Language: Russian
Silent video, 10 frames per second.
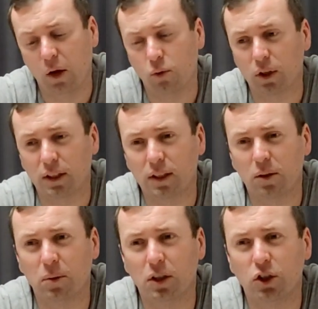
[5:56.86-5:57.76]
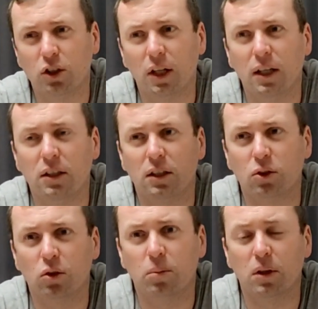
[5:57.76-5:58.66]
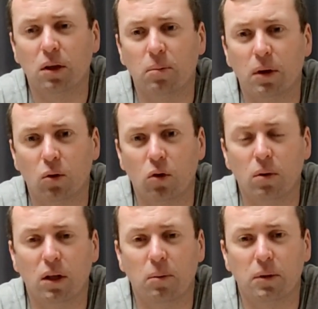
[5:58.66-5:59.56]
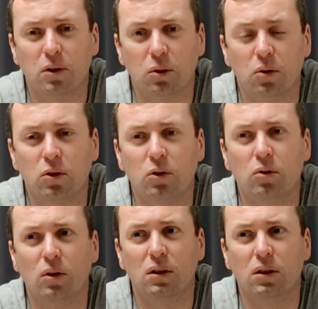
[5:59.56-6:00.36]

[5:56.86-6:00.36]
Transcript: Ужасно это было читать, и особенно потом, когда потихонечку